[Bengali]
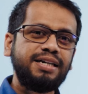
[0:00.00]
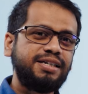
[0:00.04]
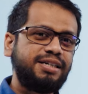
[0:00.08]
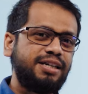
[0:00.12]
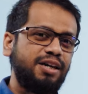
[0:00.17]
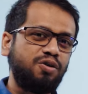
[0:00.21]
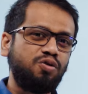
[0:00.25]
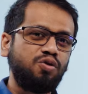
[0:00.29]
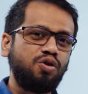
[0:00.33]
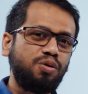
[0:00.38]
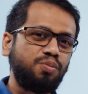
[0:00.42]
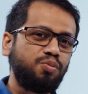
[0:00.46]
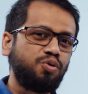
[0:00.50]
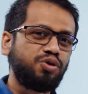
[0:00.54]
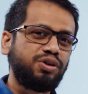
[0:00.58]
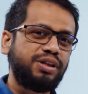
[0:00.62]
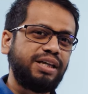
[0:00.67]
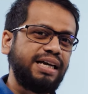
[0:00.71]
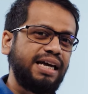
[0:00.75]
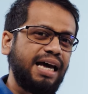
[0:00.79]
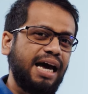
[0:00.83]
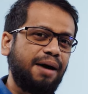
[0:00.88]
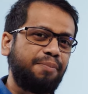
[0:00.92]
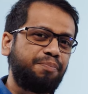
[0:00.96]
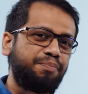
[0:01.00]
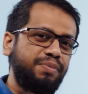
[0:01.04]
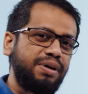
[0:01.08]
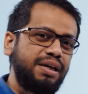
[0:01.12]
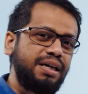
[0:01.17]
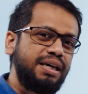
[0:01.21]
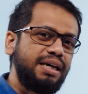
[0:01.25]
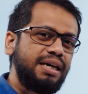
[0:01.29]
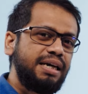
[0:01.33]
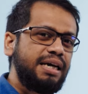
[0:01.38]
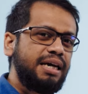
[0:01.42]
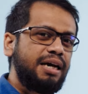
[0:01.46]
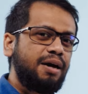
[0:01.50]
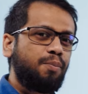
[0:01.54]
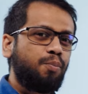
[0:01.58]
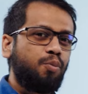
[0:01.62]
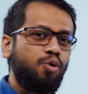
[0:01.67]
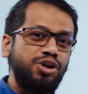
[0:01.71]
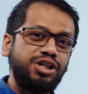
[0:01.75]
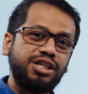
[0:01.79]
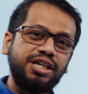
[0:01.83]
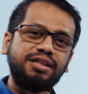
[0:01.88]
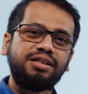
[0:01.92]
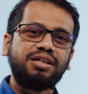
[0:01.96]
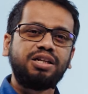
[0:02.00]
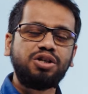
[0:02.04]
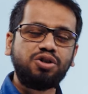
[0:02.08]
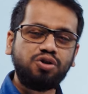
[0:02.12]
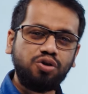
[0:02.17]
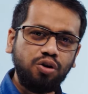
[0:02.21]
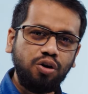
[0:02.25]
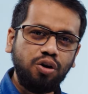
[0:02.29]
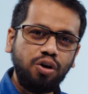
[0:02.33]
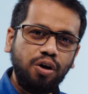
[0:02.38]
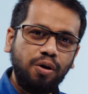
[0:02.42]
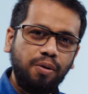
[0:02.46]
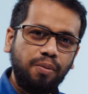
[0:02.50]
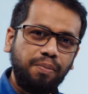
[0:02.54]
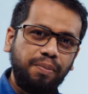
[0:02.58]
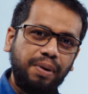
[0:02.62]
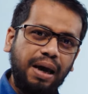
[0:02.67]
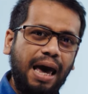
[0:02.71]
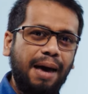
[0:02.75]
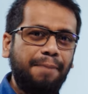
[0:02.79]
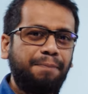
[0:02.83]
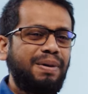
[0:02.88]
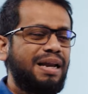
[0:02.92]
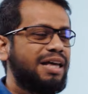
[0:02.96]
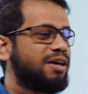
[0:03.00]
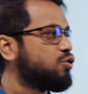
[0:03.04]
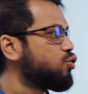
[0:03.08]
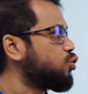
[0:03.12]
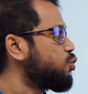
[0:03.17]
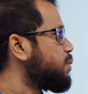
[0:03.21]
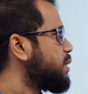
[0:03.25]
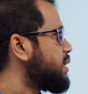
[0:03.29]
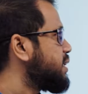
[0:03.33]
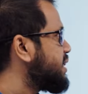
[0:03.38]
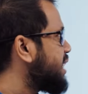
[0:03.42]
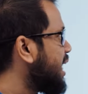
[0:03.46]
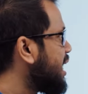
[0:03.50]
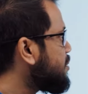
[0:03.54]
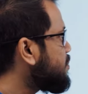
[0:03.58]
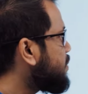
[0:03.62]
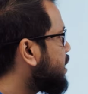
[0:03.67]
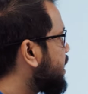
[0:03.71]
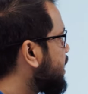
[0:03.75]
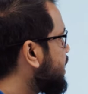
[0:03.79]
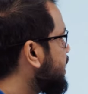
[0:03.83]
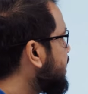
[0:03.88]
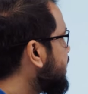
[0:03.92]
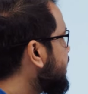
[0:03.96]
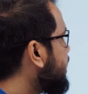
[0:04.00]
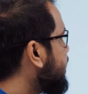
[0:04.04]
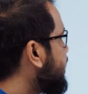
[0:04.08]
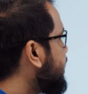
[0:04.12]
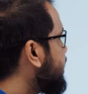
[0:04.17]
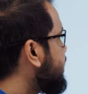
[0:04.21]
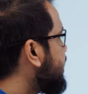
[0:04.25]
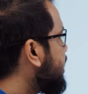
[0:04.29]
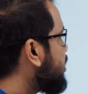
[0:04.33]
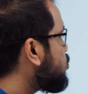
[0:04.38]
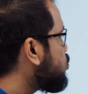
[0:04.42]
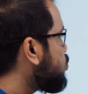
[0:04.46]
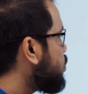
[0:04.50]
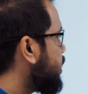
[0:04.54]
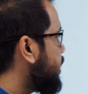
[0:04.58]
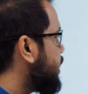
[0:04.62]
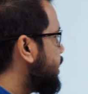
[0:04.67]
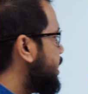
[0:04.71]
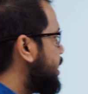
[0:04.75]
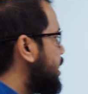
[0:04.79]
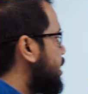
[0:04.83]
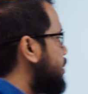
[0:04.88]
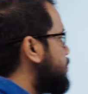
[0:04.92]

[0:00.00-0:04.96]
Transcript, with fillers: সেগুলোর মধ্যে আপনি বৈসাদৃশ্য অ্যাপ্লাই করবেন তার মানে দেখুন এখানে